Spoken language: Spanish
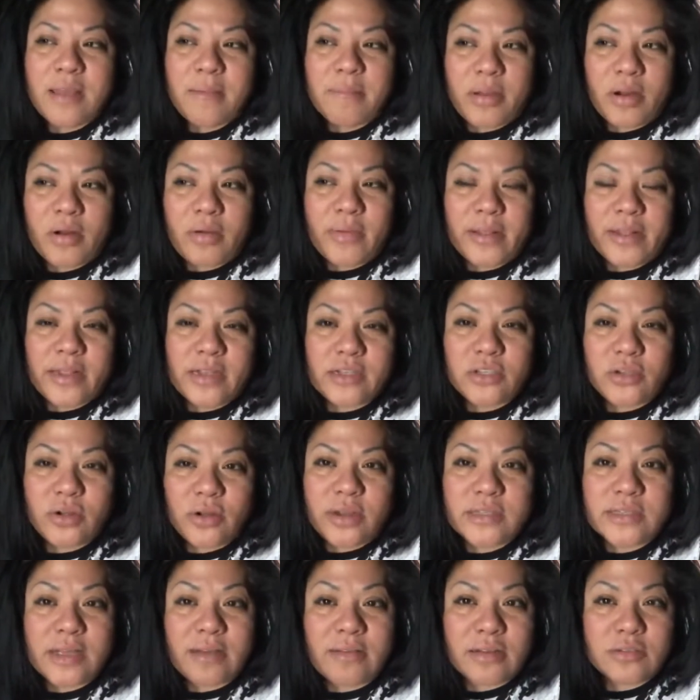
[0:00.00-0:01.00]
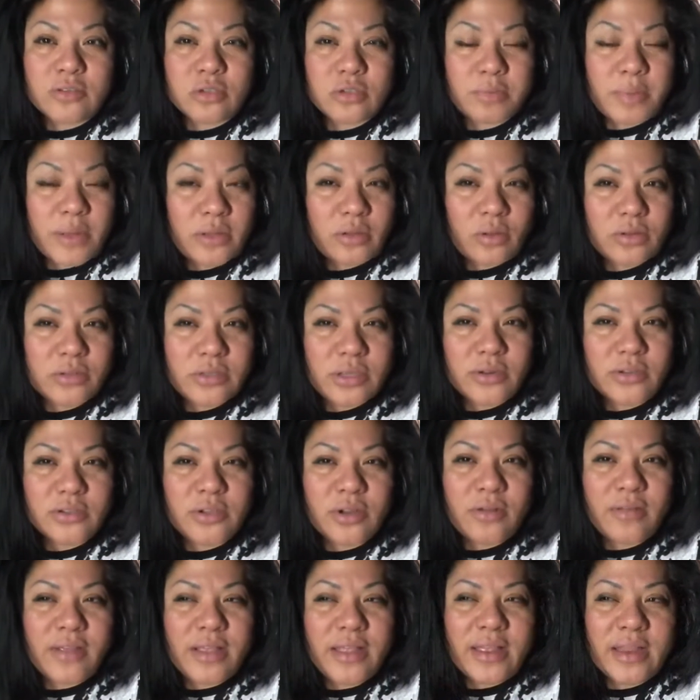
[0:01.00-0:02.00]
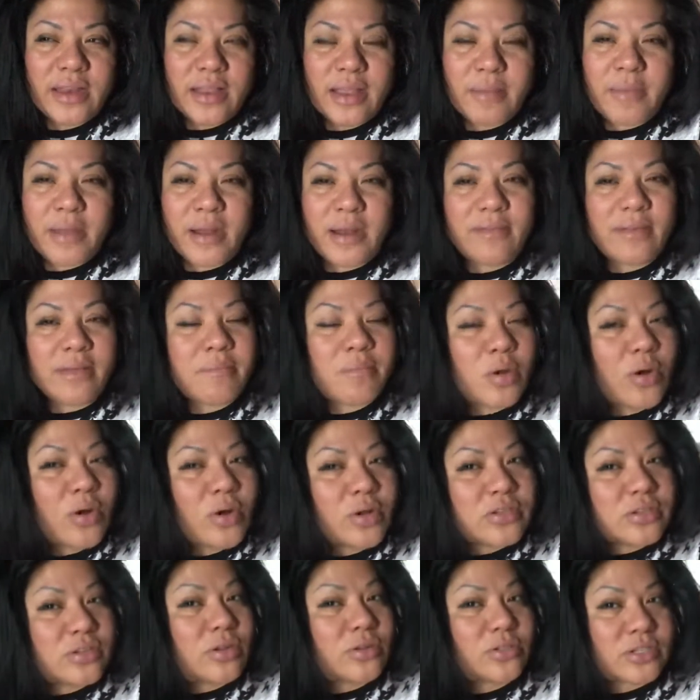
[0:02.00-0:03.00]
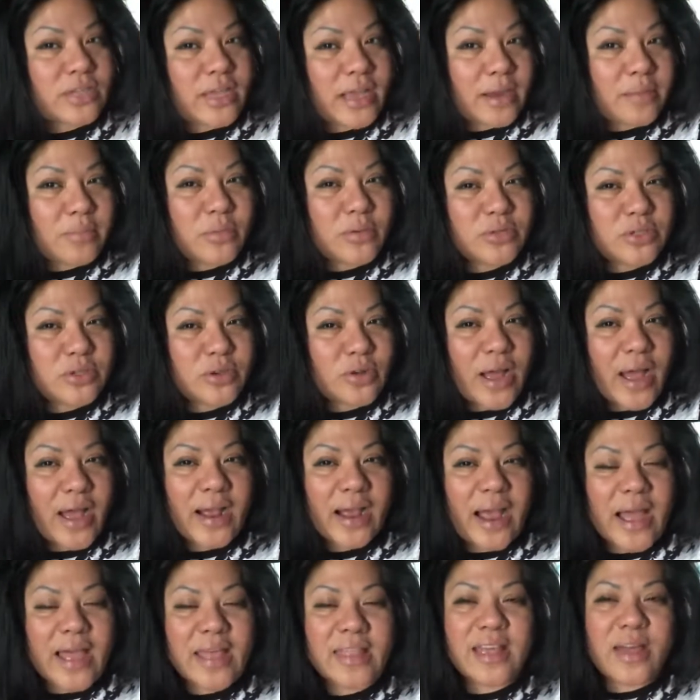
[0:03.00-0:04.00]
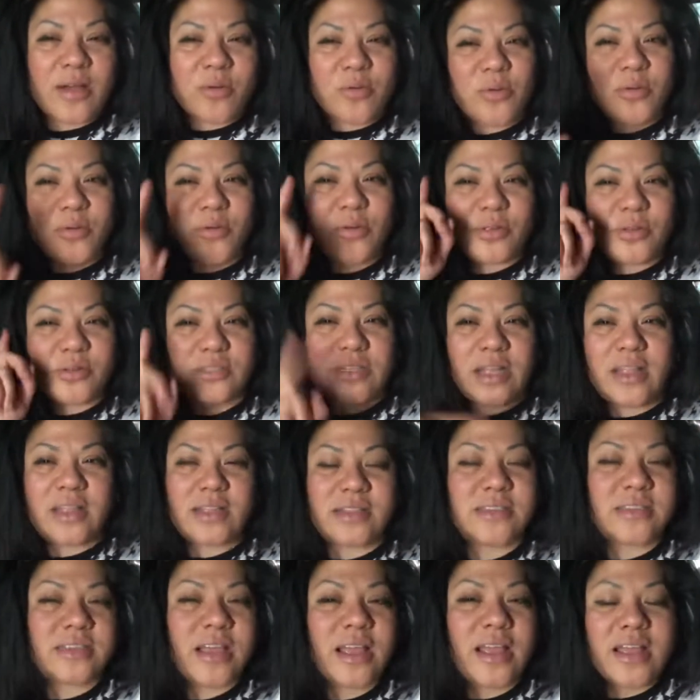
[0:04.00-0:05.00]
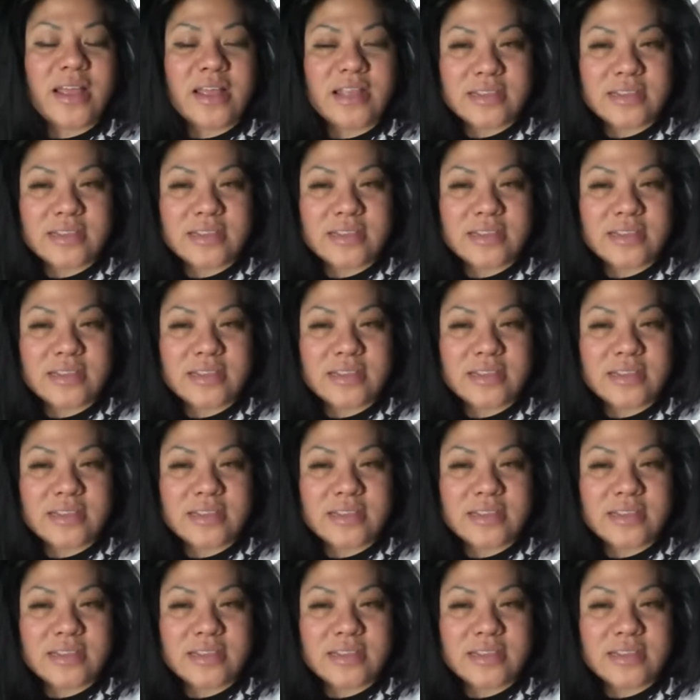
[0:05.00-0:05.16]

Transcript: Pero bendiciones, abrazos para todos y no se olviden que Maribel Blogs los quiere mucho a cada uno de ustedes.